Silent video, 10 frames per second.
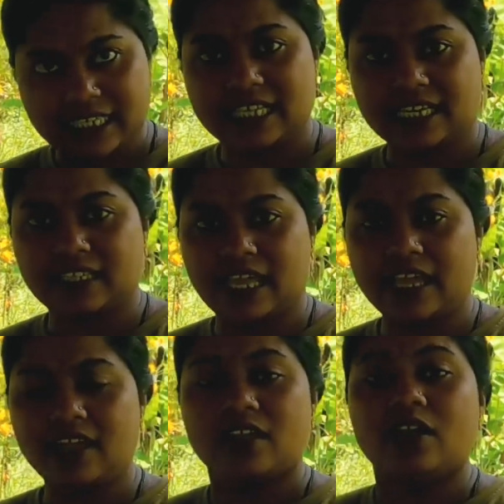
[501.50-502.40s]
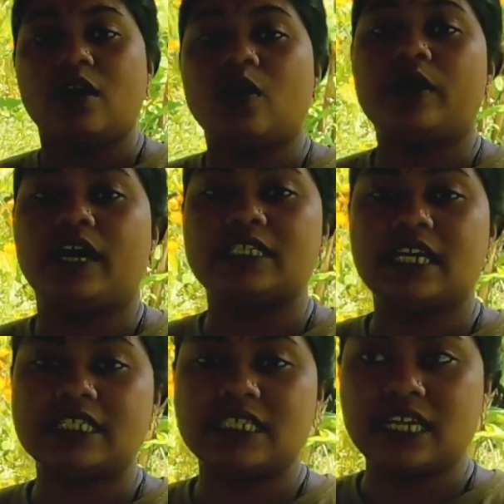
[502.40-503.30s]
जी सकता है और
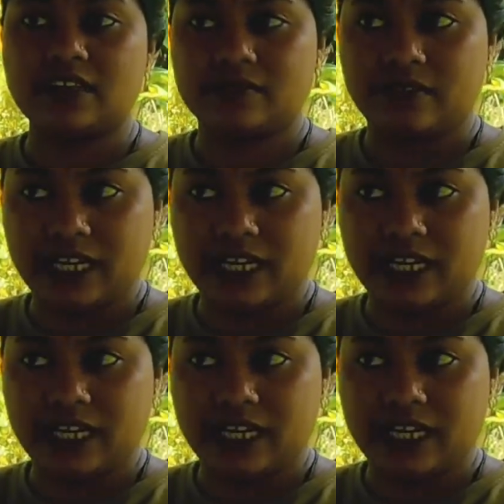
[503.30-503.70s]
हज़ार साल